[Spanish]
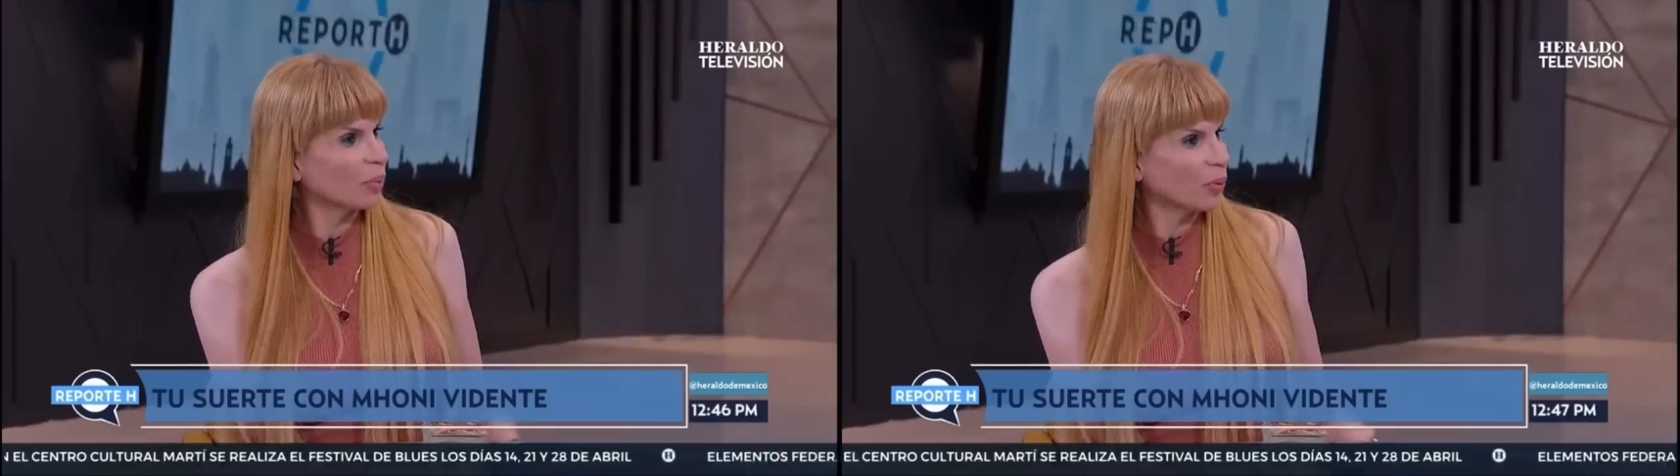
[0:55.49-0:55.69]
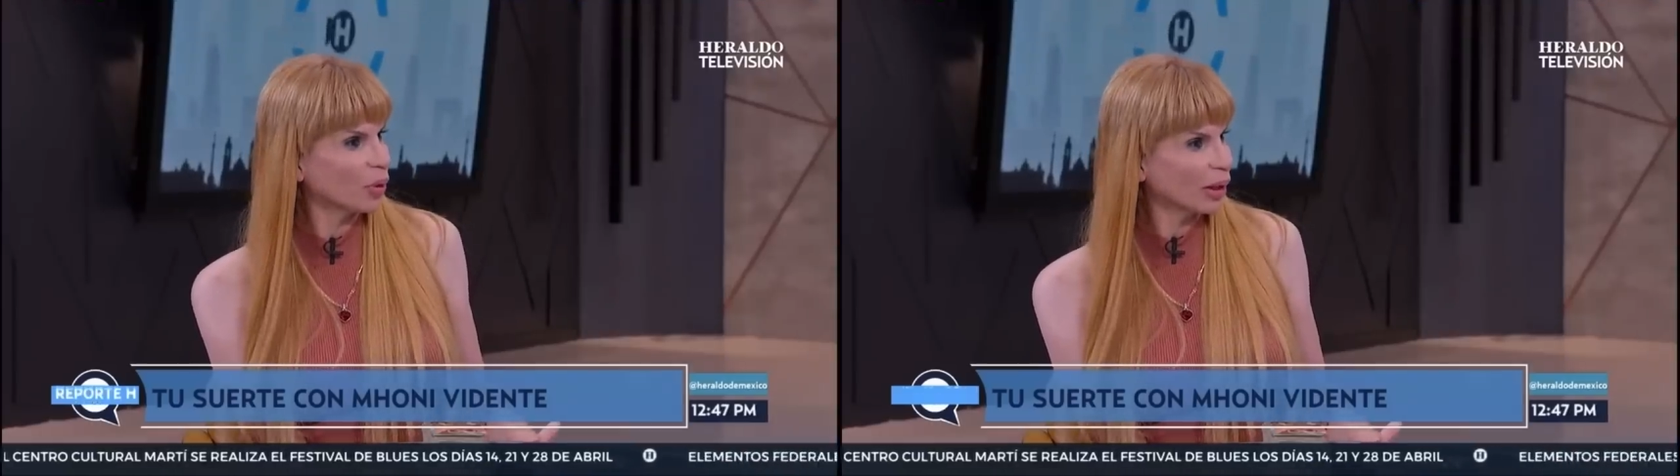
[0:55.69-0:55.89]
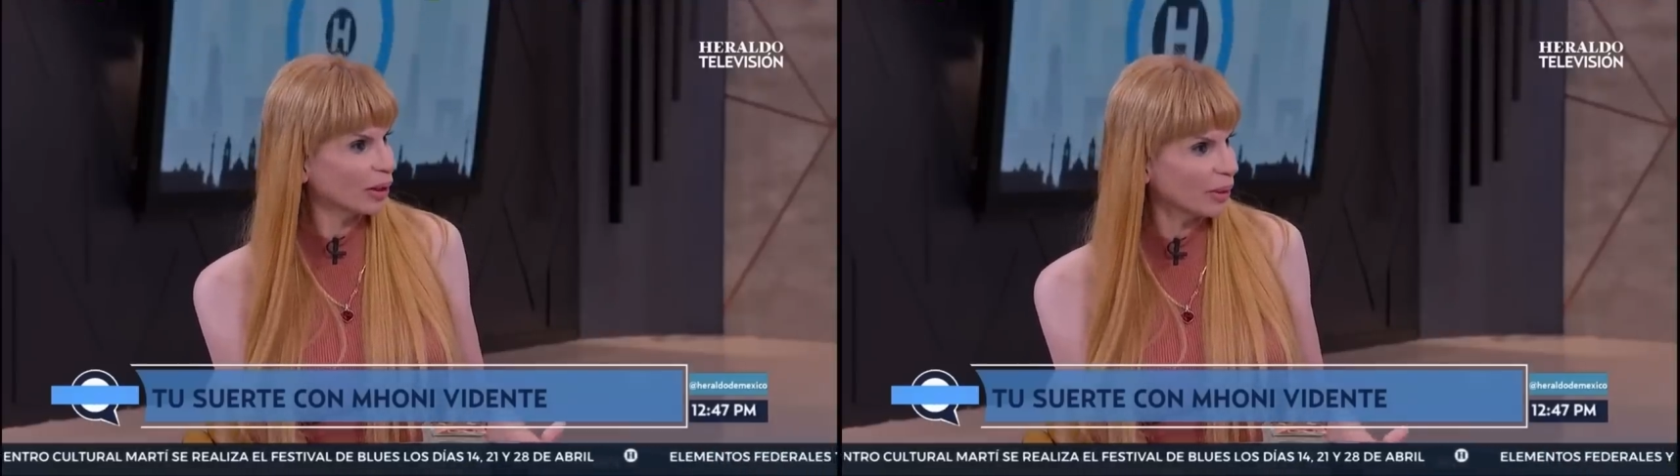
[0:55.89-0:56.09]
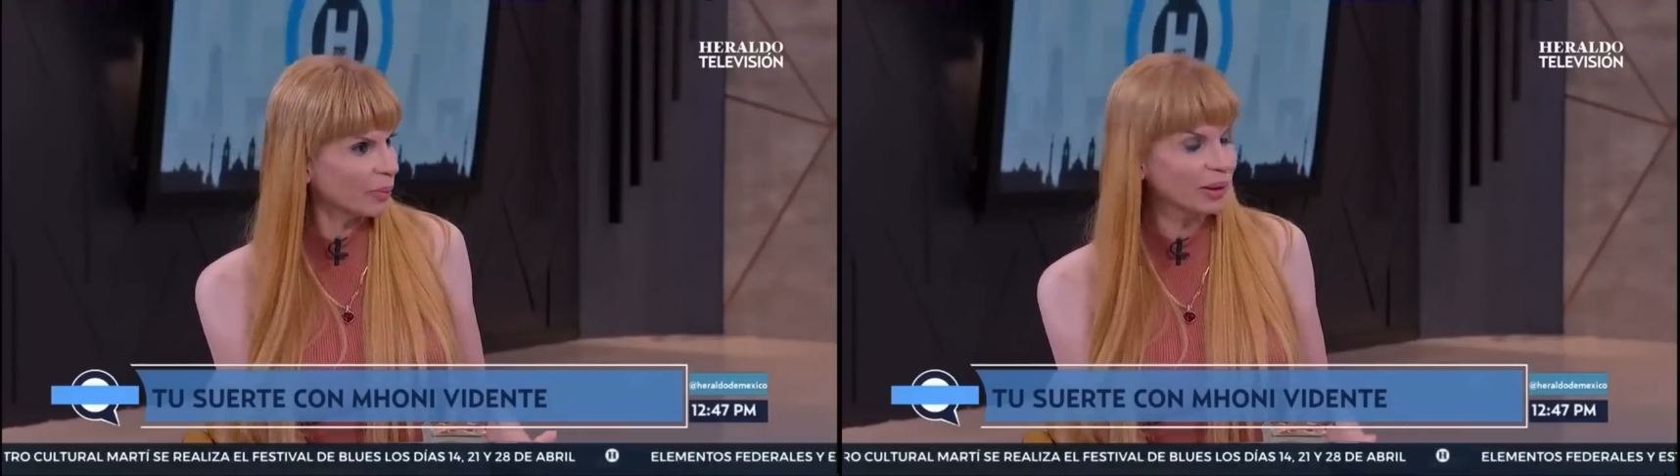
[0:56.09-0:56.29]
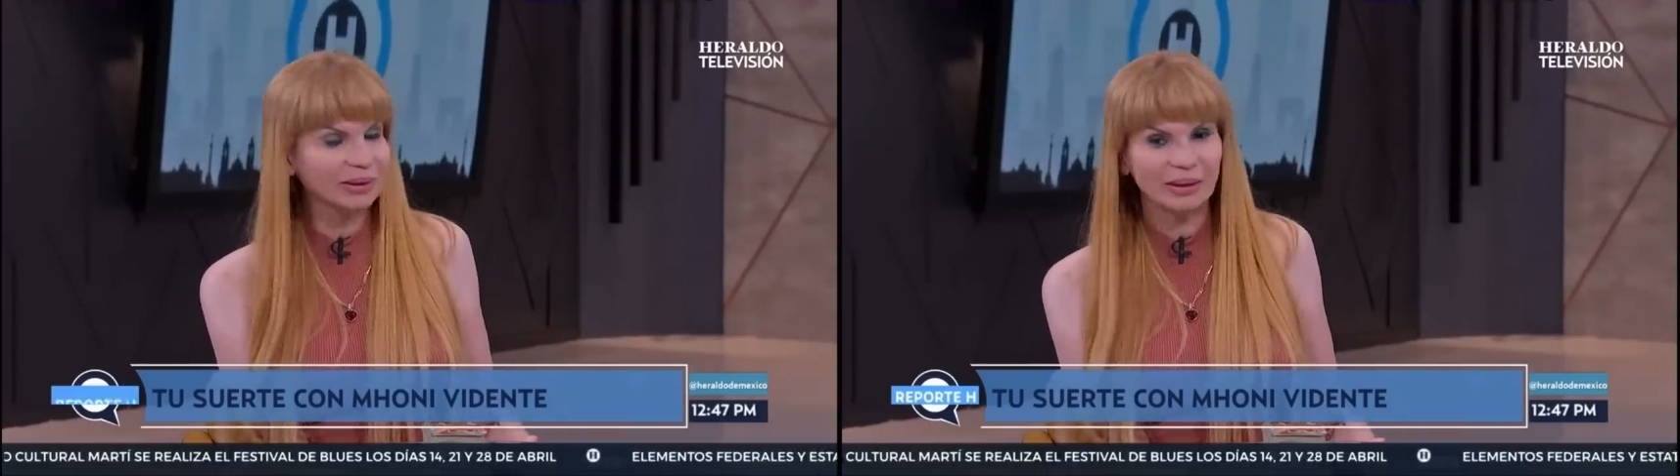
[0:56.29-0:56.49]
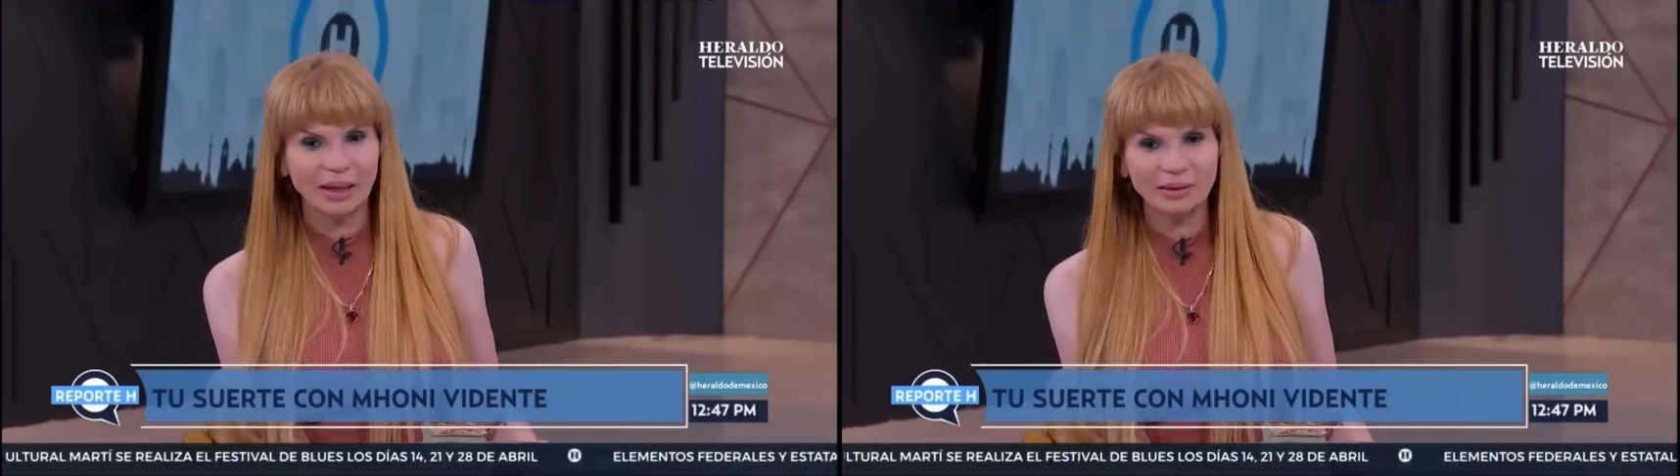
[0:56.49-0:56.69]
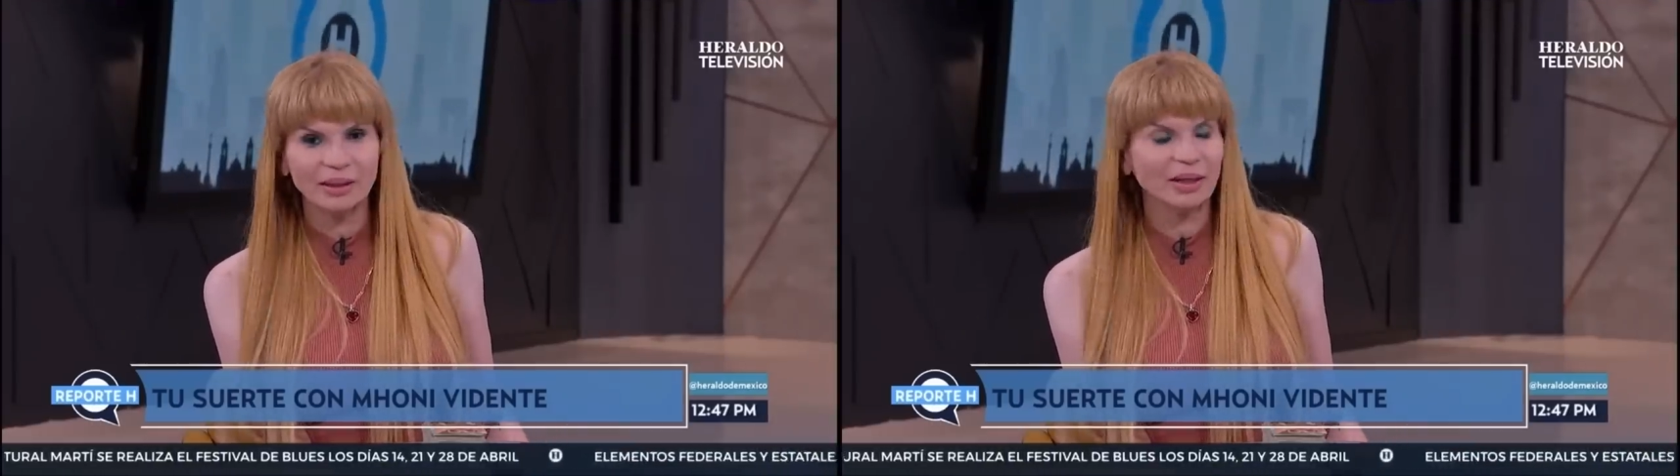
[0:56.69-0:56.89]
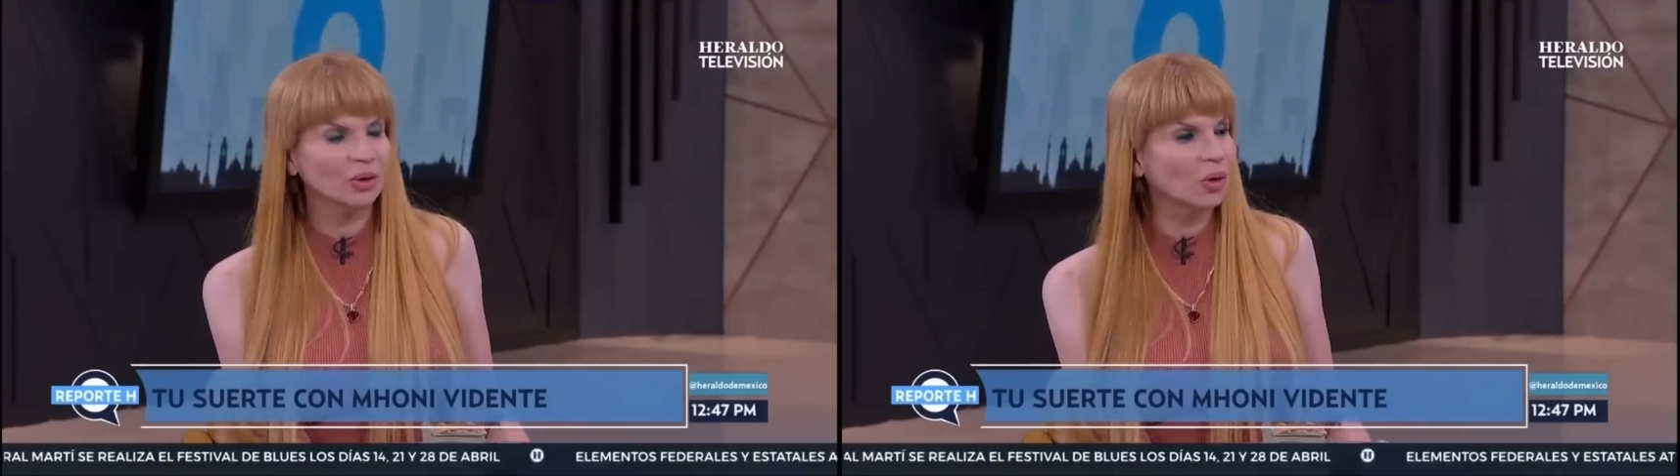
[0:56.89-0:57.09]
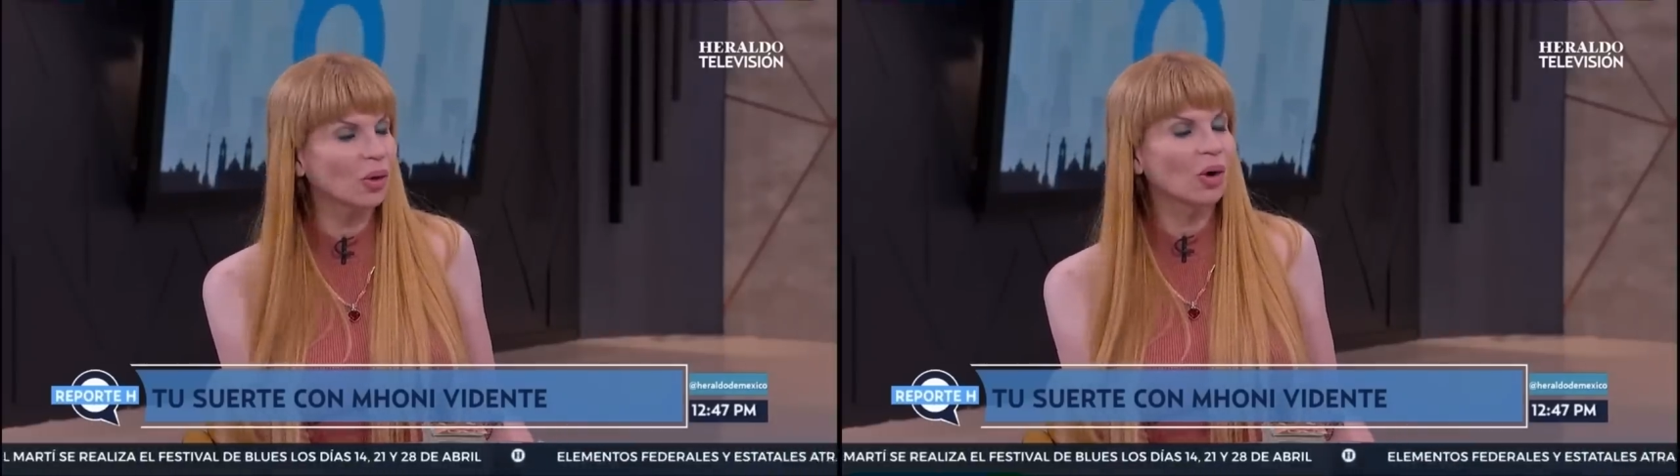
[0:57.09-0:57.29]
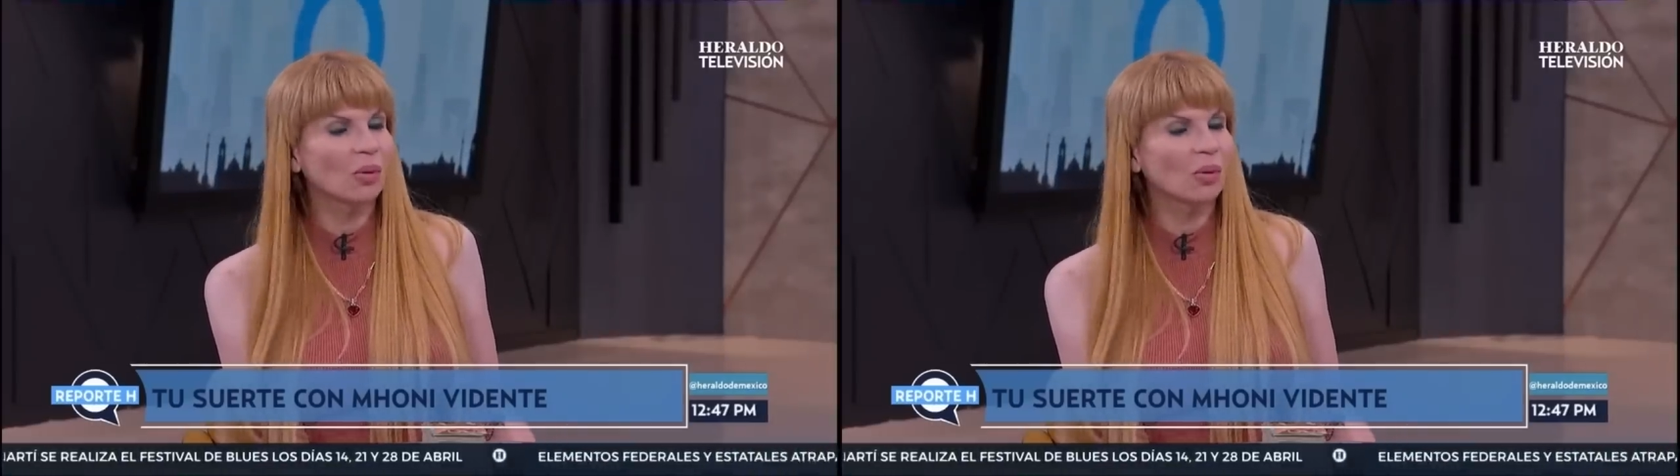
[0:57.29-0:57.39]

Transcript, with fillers: Popocatépetl le está haciendo